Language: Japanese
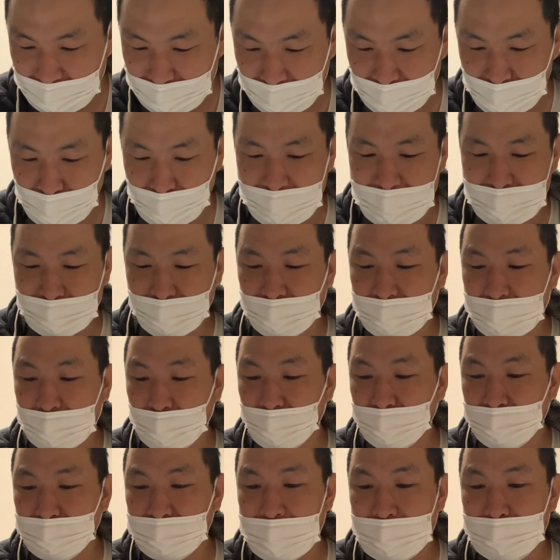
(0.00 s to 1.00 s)
怖いのがこ
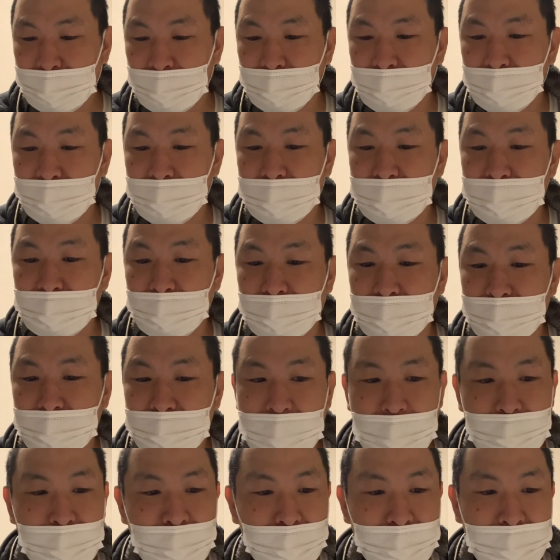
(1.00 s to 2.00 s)
のタミフルですよ。
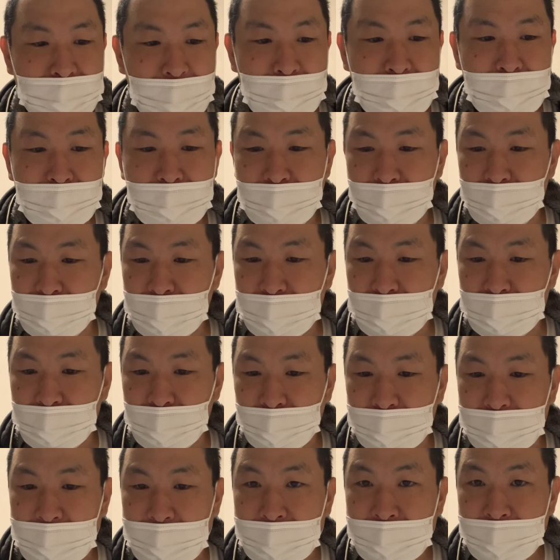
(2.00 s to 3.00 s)
タミ、タミビルですよ
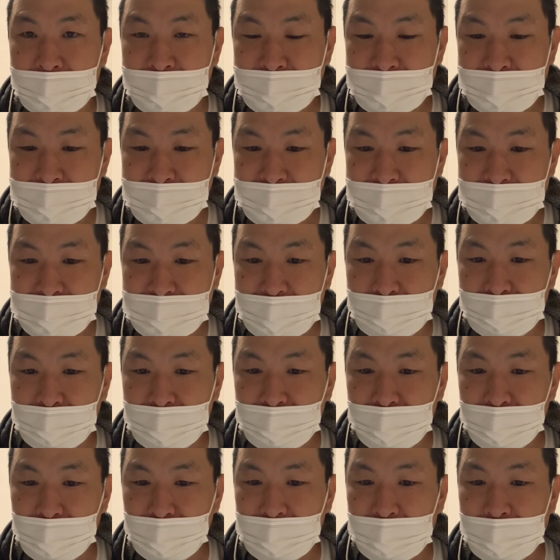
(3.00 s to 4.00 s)
ね。
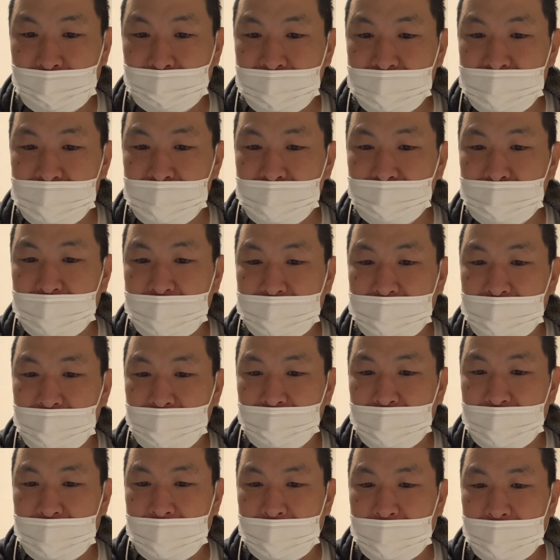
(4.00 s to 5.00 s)
タミビルは水また
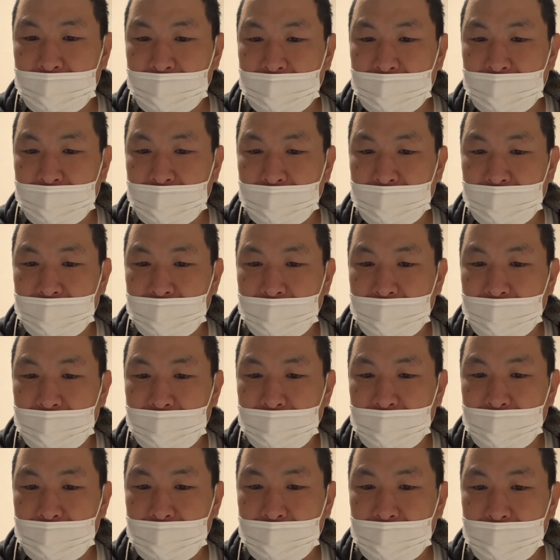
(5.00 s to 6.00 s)
は、
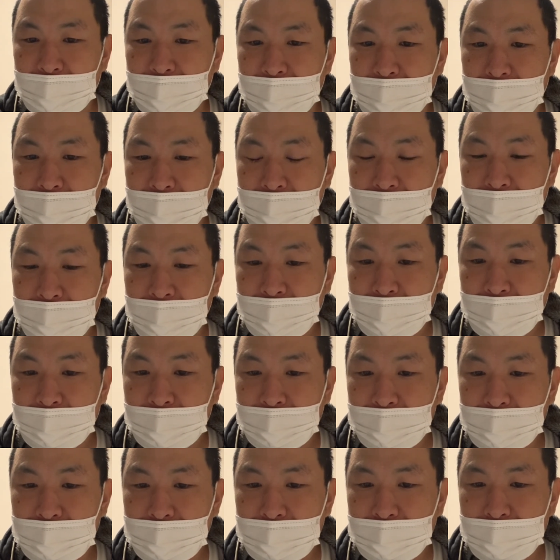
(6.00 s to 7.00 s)

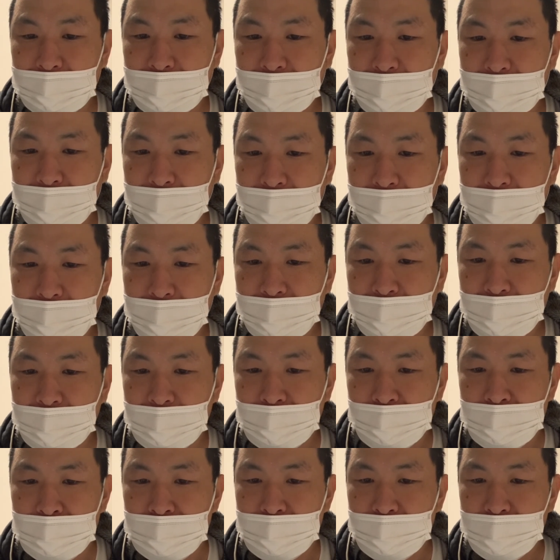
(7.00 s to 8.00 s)
えー、なんだっけ、
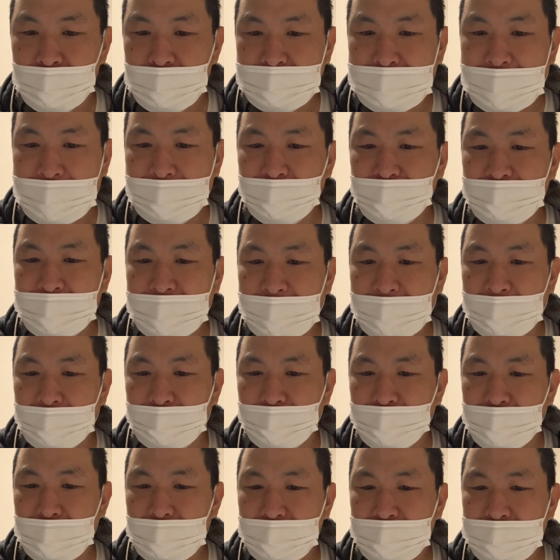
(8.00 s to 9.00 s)
左右で、
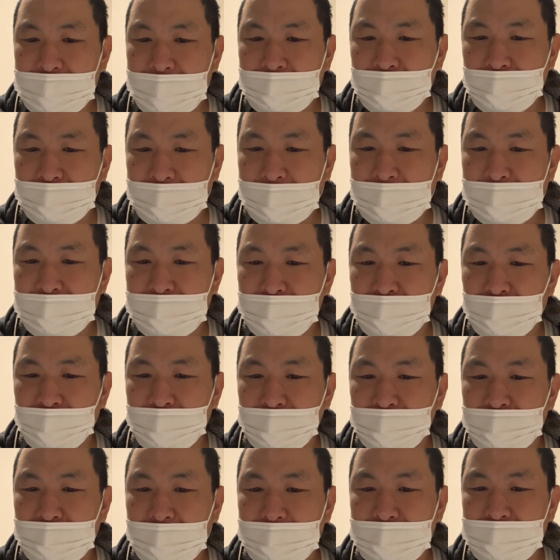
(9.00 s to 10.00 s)
左右か、白湯っ
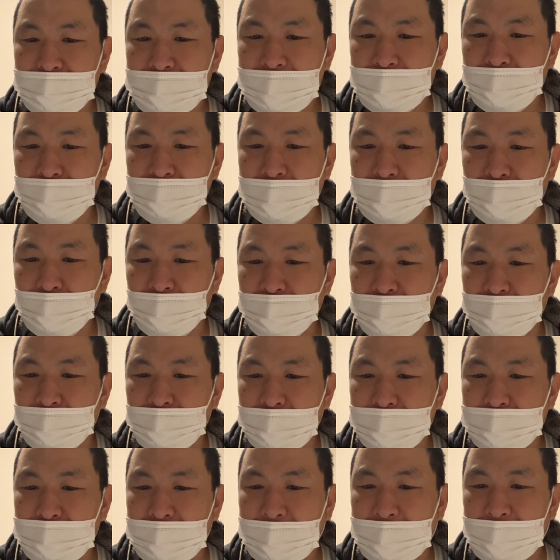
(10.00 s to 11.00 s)
て書いて左右で飲んでくだ
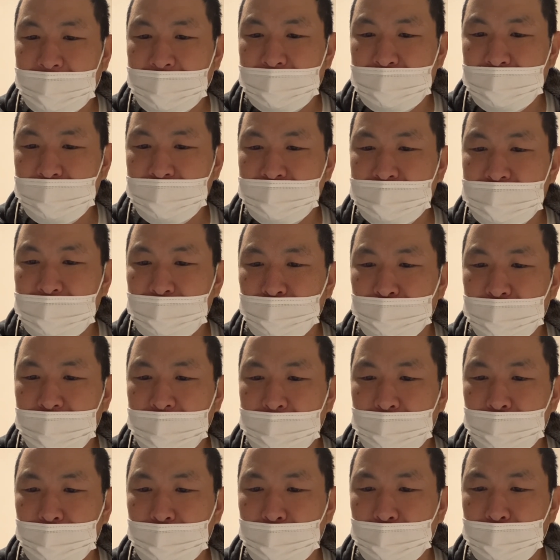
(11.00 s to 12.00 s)
さい。事前
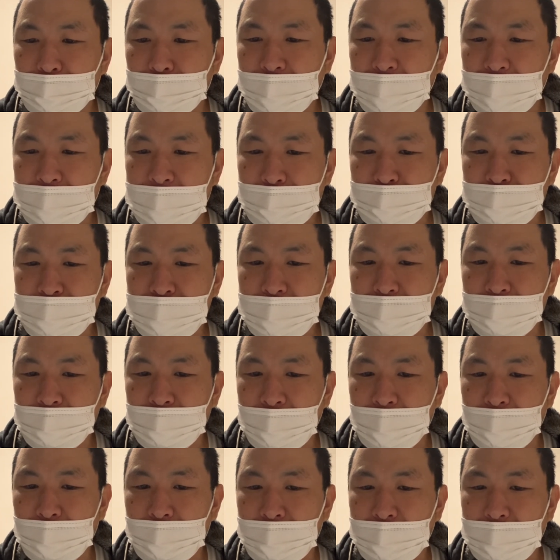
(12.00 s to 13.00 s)
にカプセル
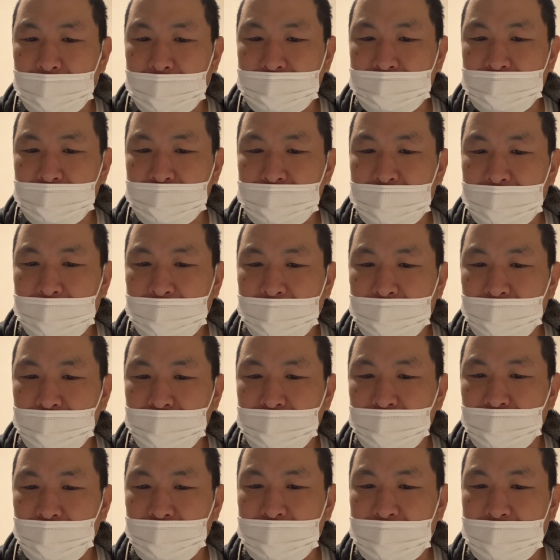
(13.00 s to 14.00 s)
を外したり、
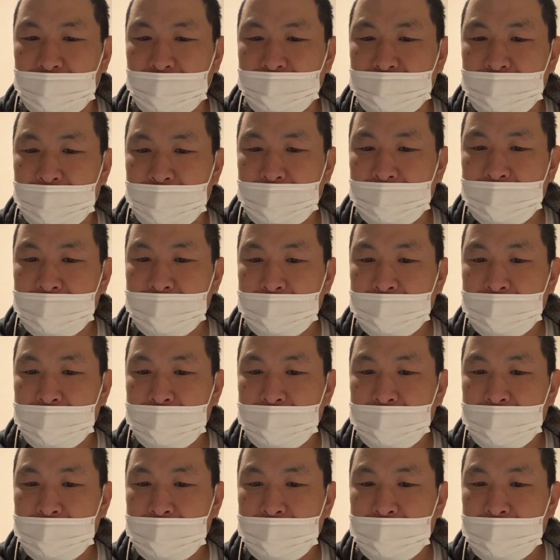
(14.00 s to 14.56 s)
口の中で、